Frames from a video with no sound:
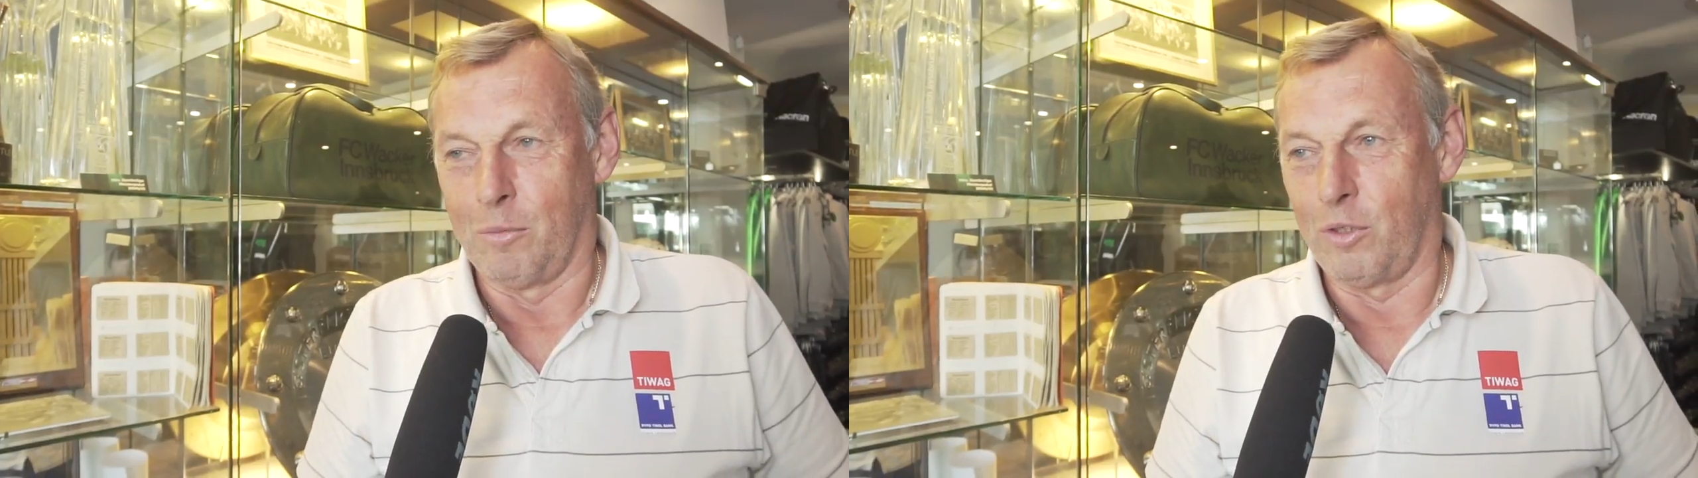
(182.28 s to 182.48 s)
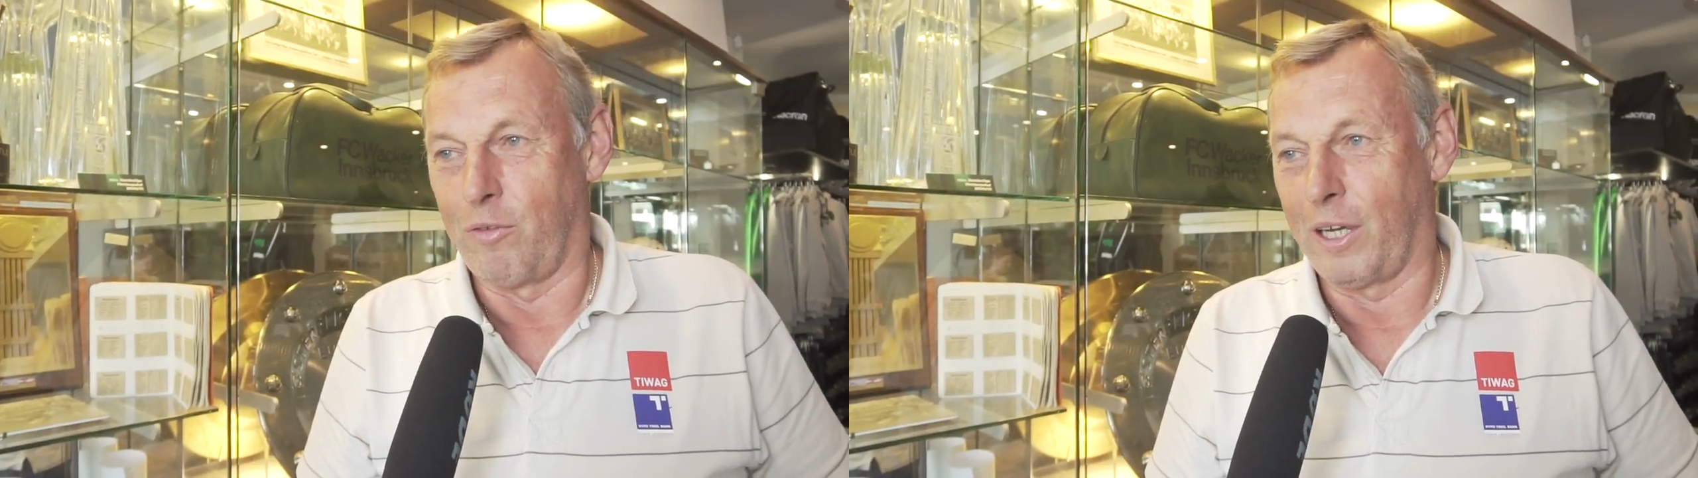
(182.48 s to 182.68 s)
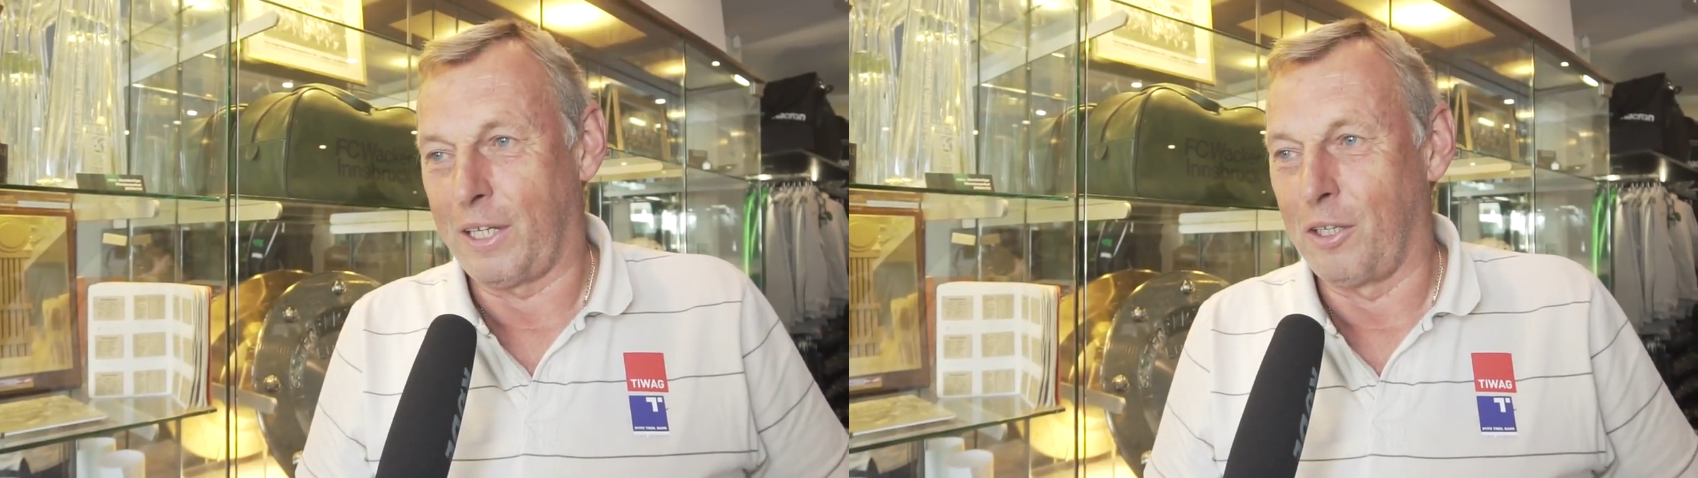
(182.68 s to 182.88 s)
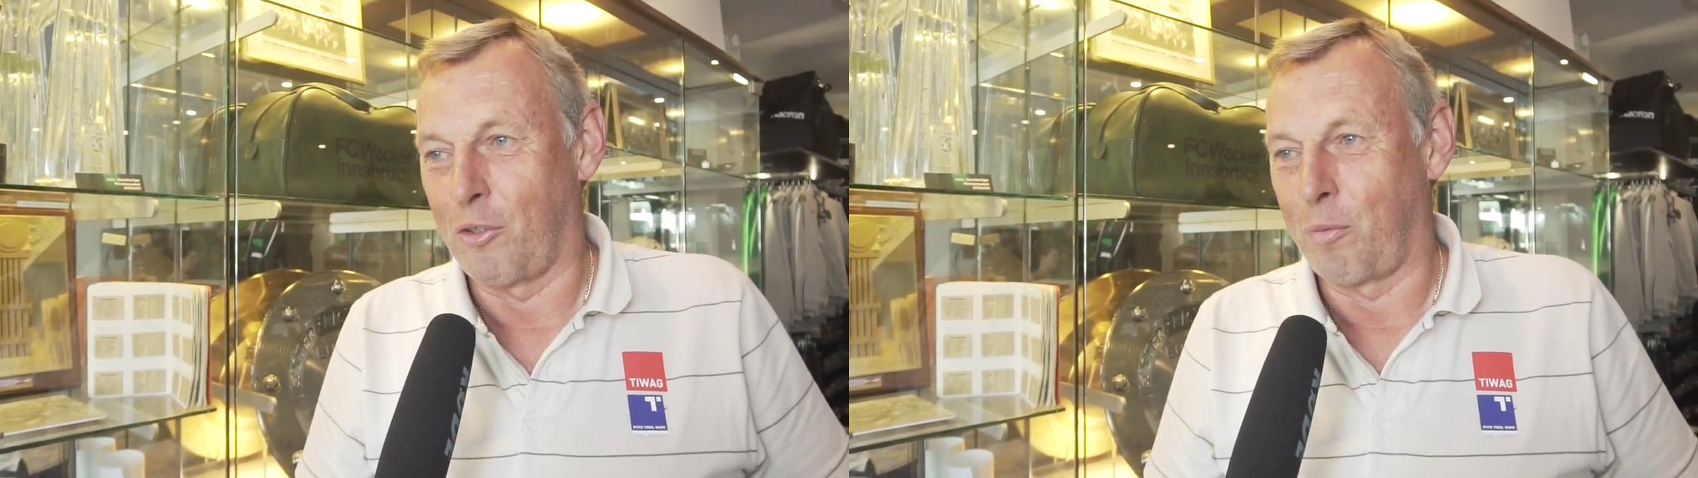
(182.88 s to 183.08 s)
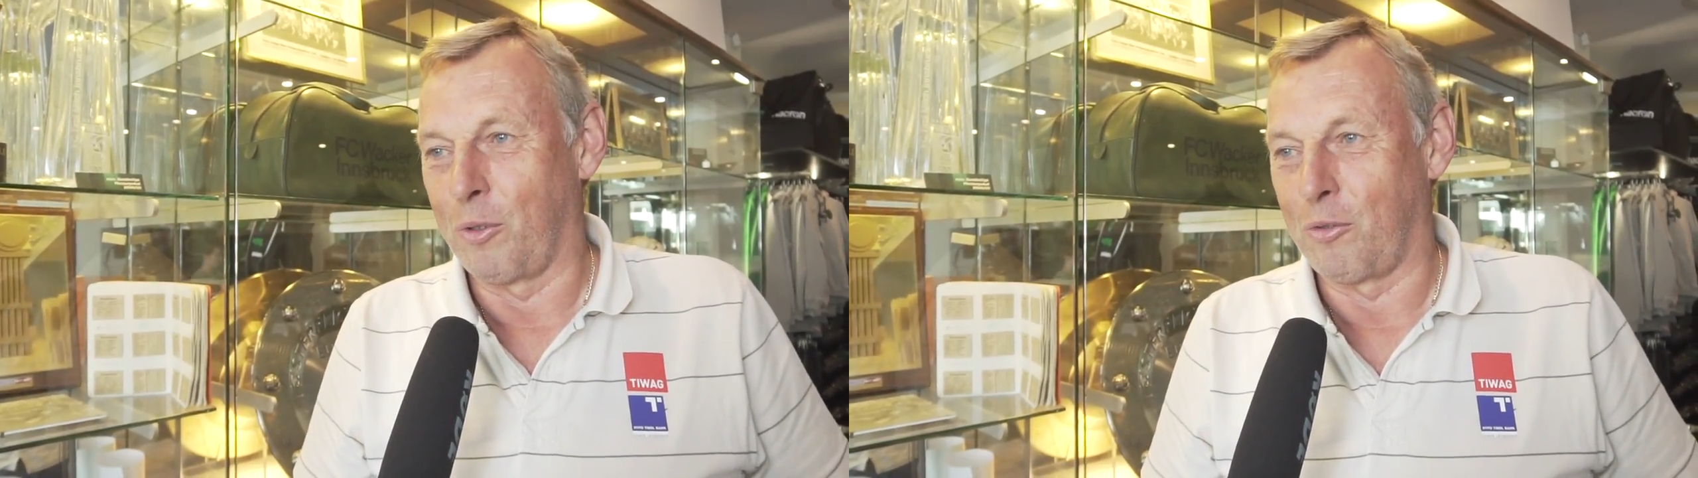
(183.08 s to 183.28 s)
mit Wacker
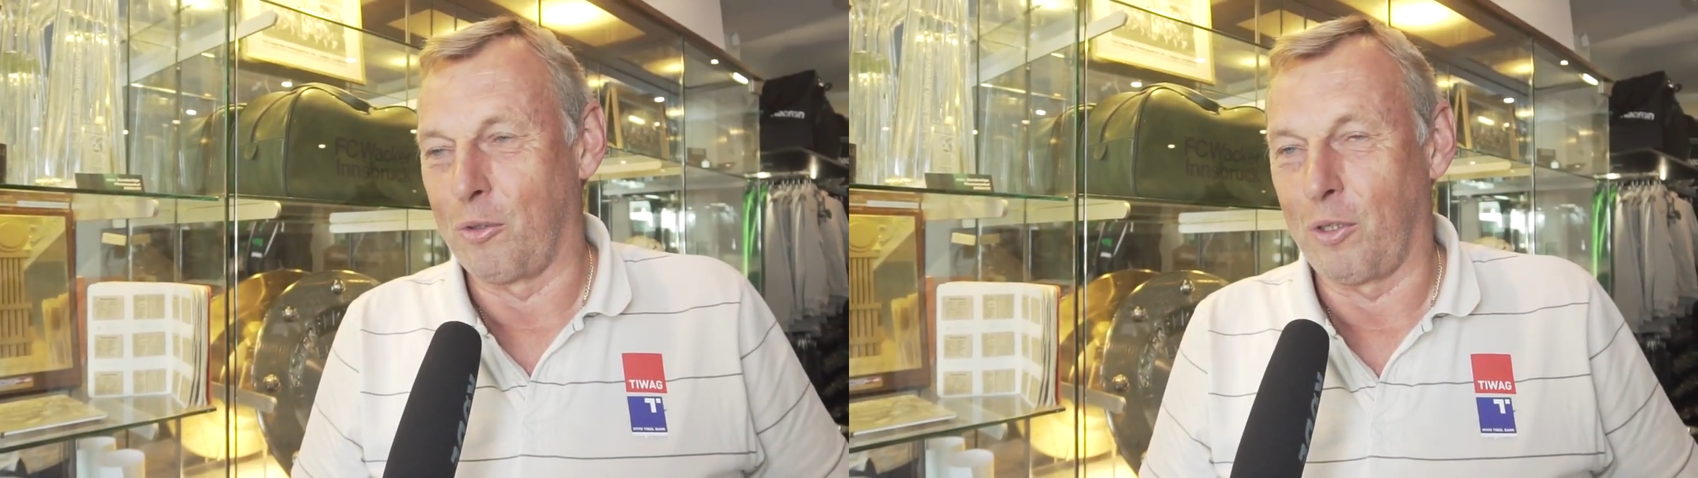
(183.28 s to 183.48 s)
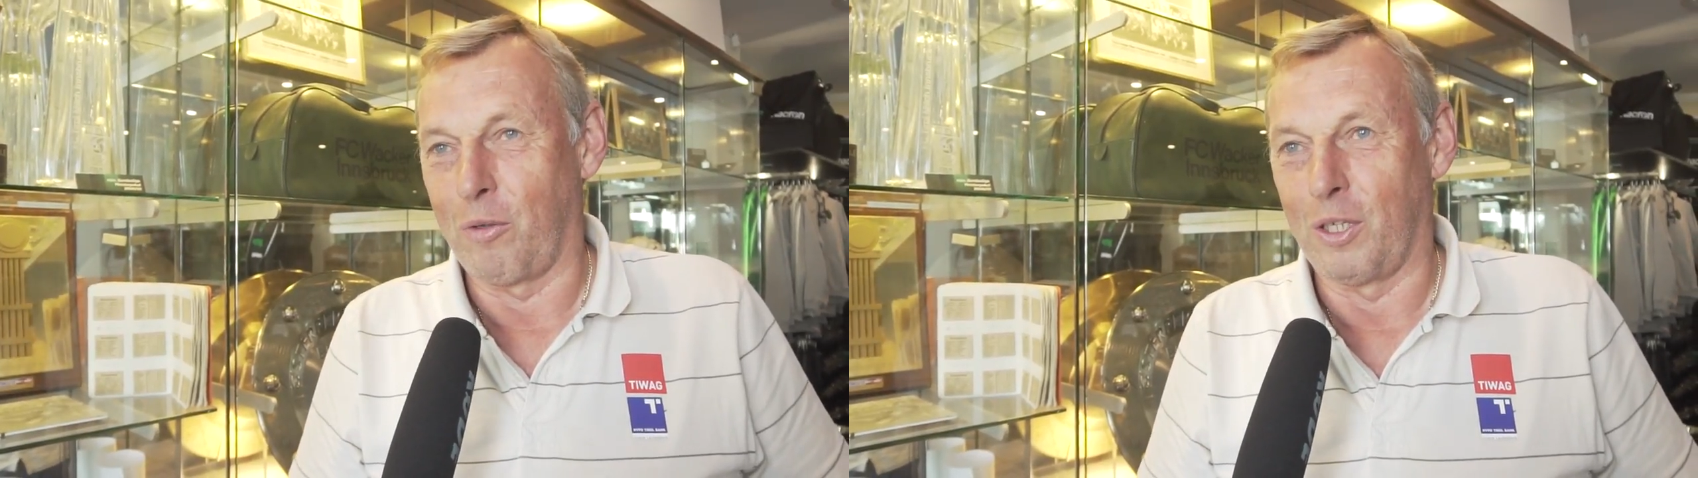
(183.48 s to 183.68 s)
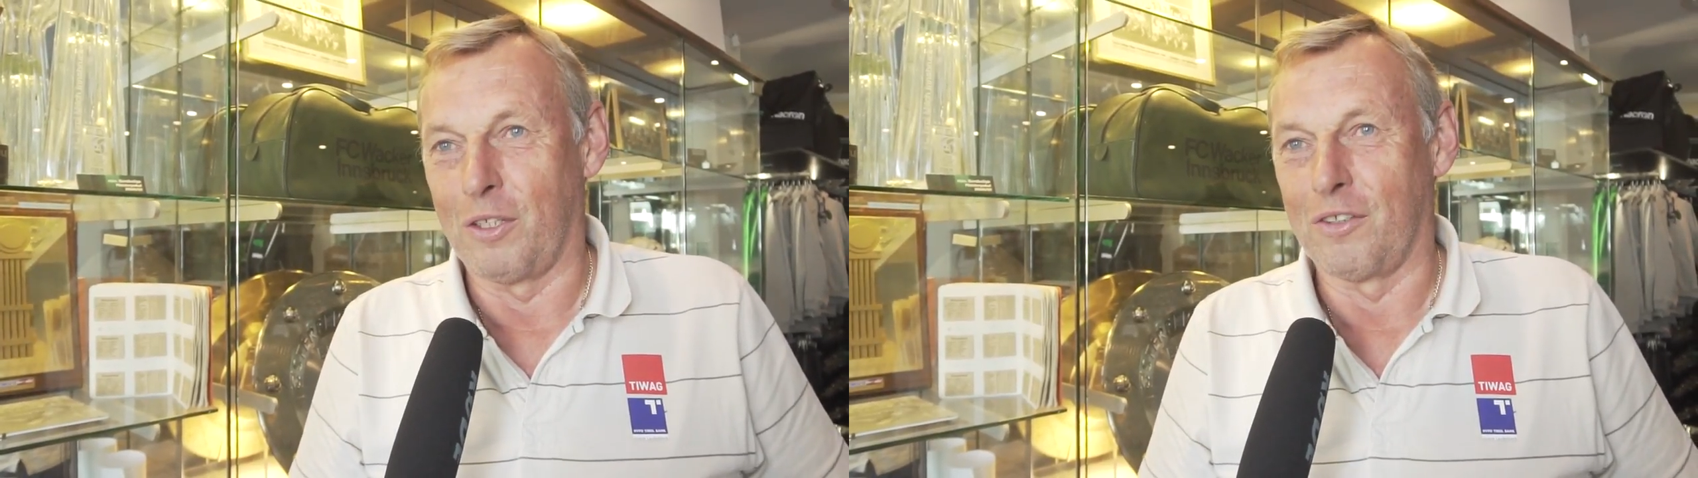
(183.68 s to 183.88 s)
Innsbruck zu gewinnen.